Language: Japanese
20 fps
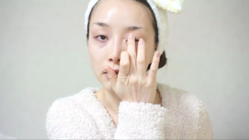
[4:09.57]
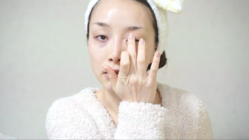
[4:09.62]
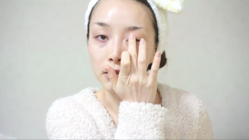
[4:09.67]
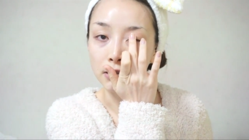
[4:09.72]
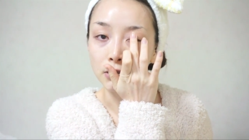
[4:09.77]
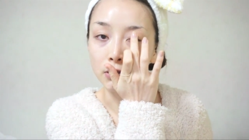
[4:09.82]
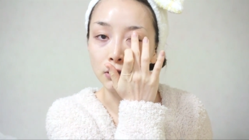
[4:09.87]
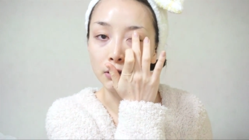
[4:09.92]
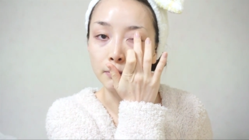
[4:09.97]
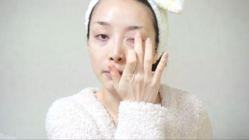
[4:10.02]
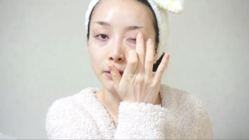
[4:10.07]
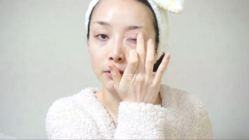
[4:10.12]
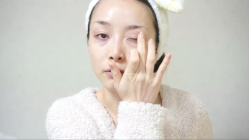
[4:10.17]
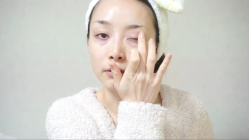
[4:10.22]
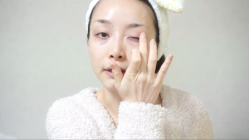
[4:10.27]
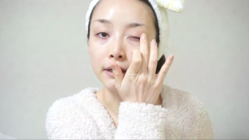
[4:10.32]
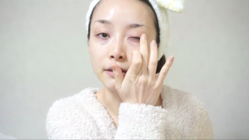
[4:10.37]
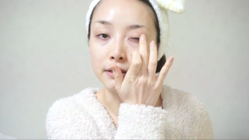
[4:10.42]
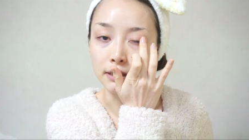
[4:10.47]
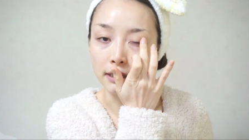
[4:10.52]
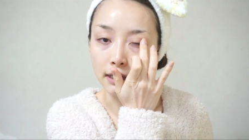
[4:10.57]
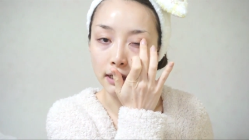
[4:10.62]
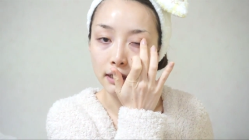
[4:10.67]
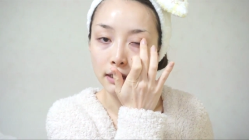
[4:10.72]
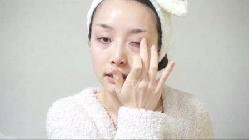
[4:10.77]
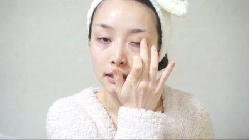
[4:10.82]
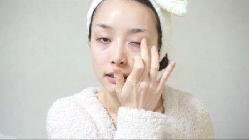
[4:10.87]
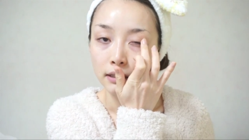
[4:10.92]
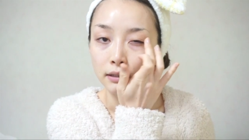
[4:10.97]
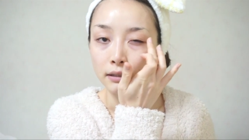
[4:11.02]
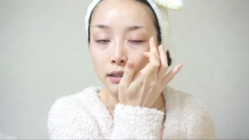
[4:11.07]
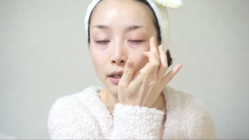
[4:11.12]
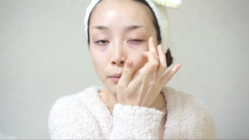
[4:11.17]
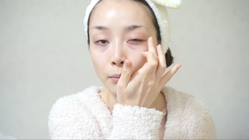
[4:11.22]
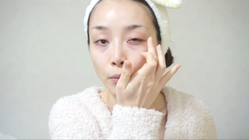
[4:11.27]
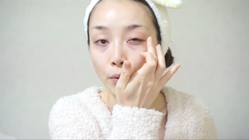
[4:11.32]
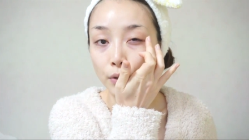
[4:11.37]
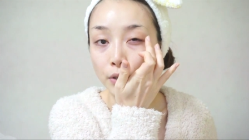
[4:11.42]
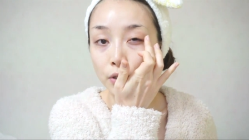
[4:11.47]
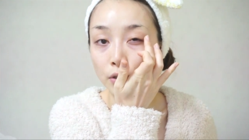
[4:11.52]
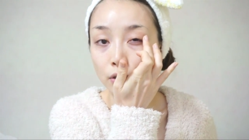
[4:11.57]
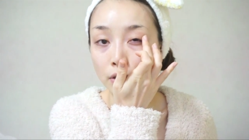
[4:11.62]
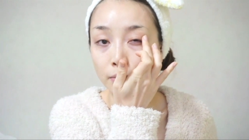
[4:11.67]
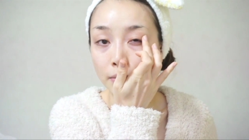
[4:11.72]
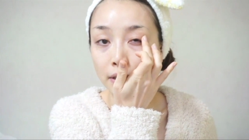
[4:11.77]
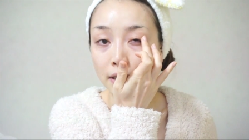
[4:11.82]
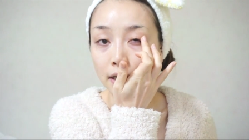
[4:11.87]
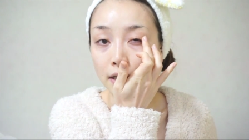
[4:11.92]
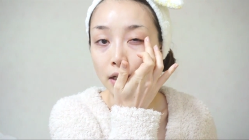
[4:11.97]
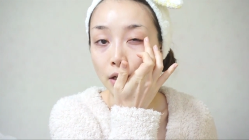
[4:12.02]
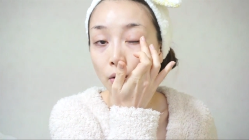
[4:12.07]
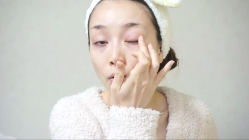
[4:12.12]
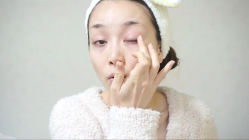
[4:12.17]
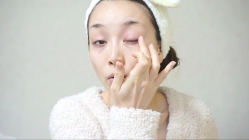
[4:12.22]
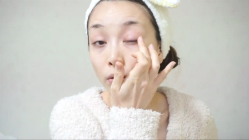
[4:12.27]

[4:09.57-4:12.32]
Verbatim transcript: 1色目乗っけるじゃないでもう1色目なんかこ